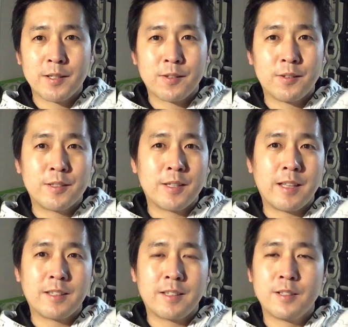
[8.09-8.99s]
그러지
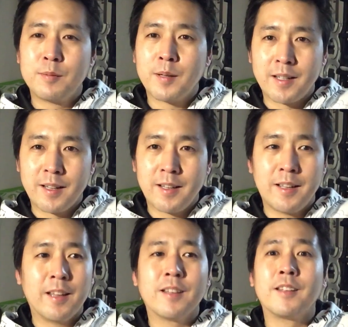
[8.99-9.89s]
않길 바래
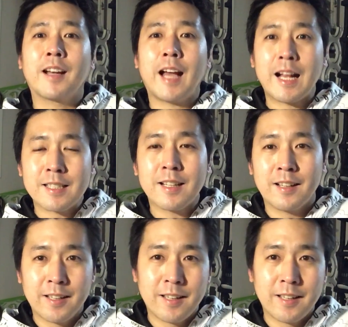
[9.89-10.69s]
한다 항상